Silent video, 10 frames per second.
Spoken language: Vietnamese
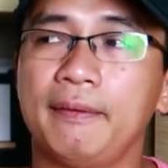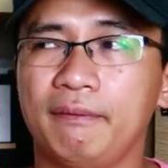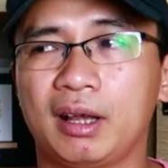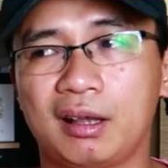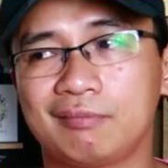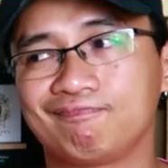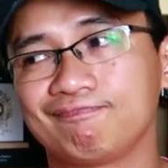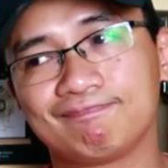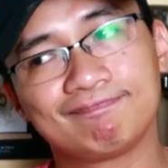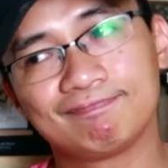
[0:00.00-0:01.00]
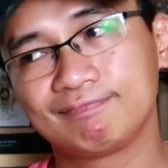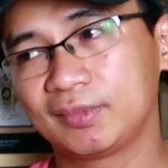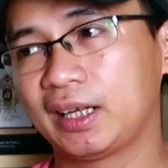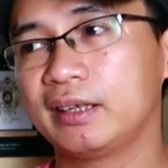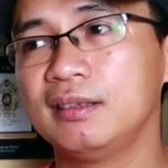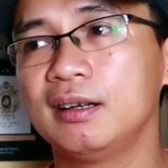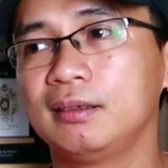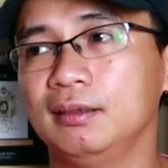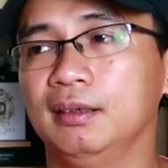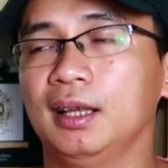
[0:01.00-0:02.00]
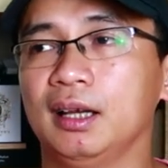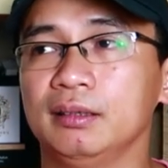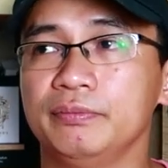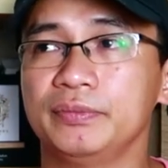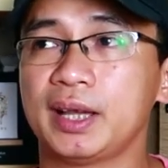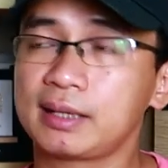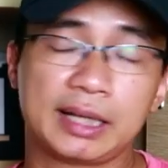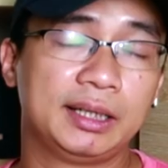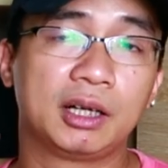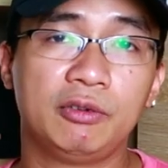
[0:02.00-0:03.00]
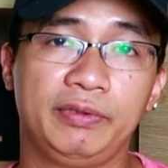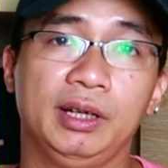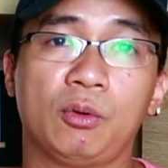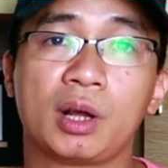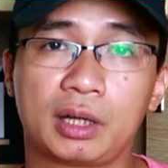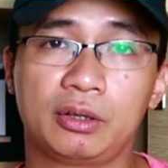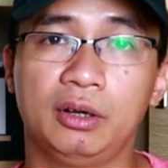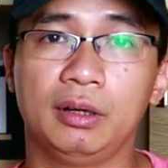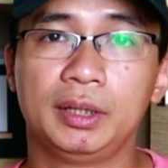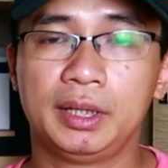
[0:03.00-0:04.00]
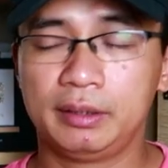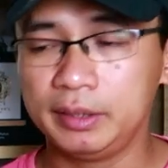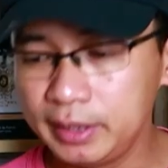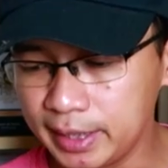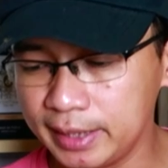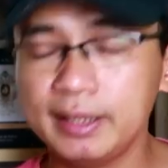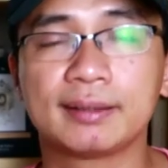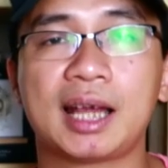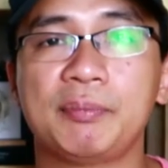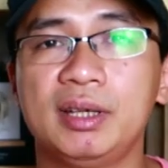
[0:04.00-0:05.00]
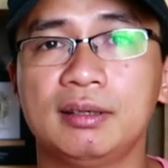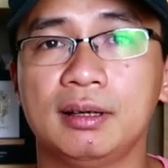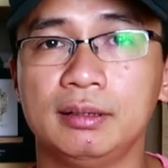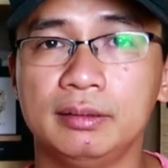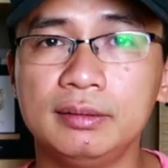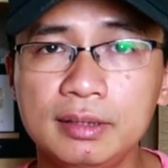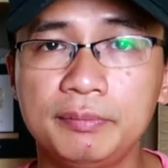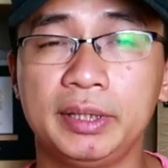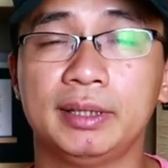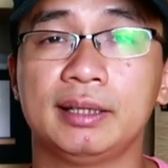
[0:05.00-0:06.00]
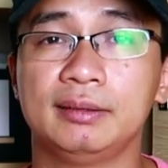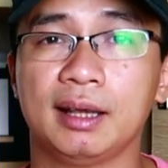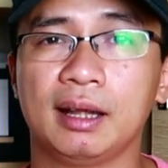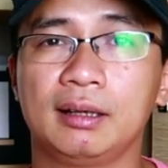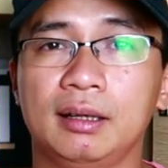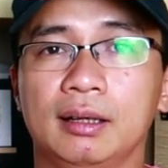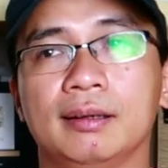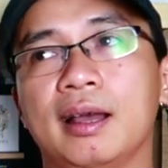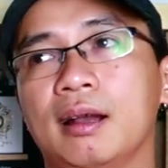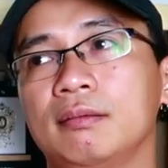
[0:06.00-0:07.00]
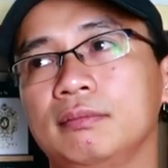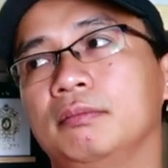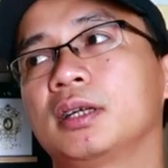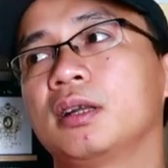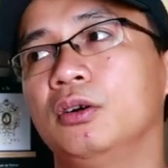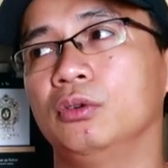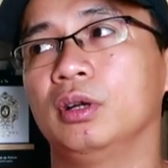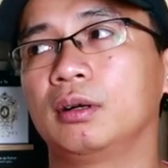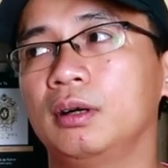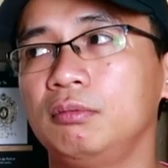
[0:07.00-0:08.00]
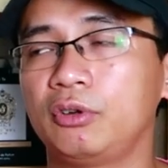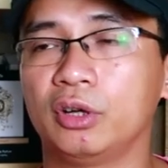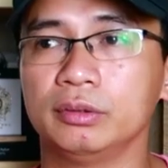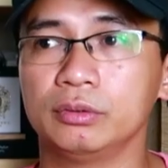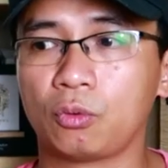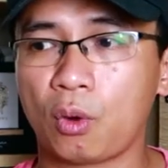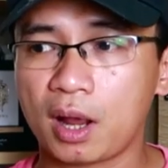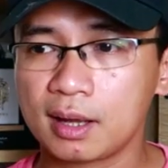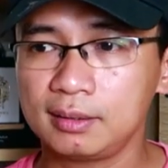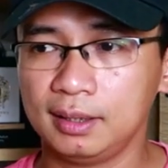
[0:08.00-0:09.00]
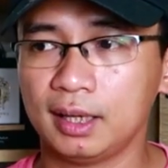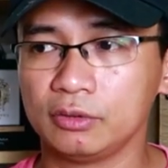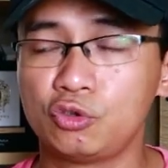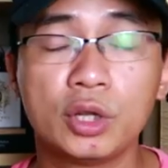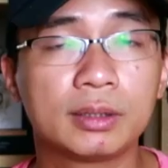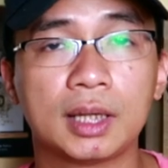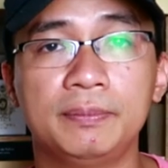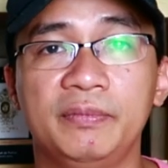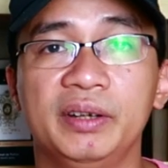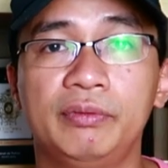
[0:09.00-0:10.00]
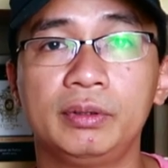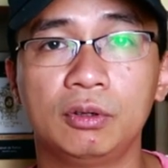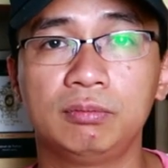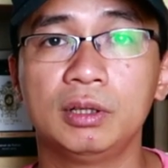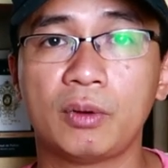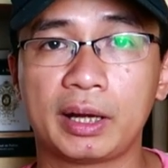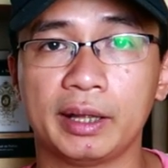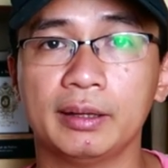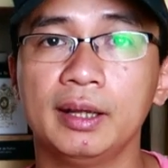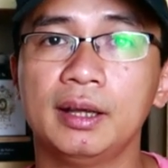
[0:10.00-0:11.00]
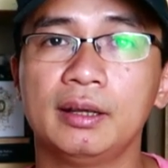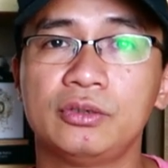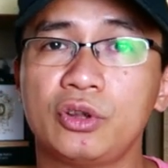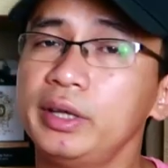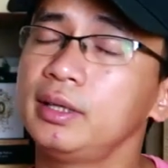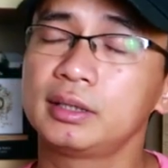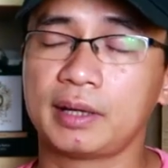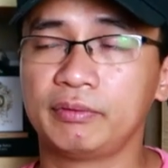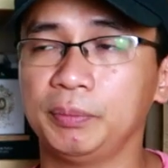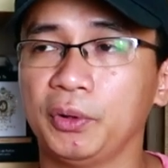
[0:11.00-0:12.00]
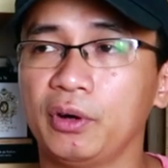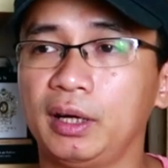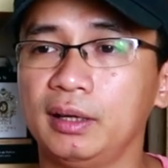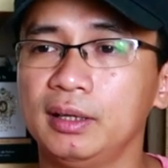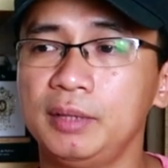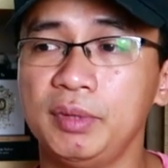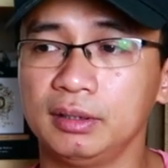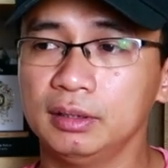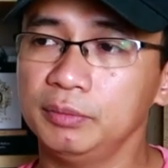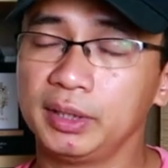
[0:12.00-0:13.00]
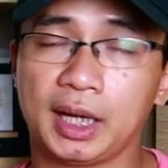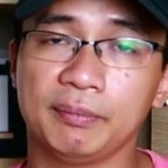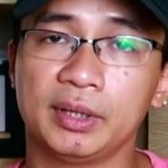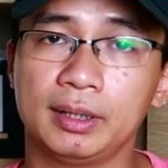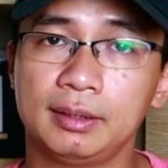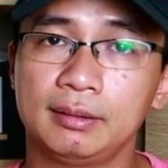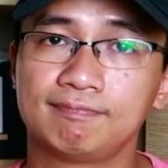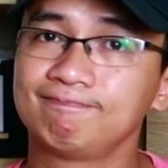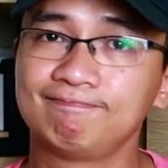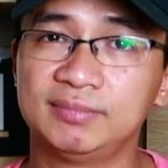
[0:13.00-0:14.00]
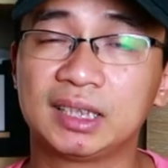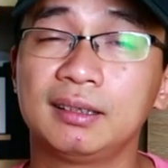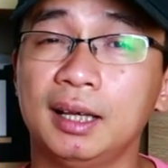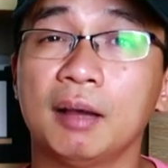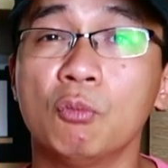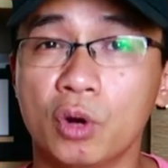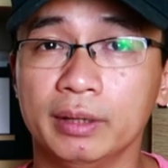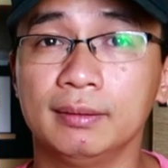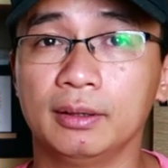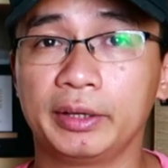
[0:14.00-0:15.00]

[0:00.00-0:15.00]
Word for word: Và cái nữa là giá thành lại không phải là quá đắt đỏ. Thế nhưng đến hiện tại bây giờ thì như mình đánh giá là đã bắt đầu là không còn quá là chuyên tâm về phân khúc nước hoa này, cho nên những cái sản phẩm của họ gần đây mình ngửi mình cảm thấy rất là buồn.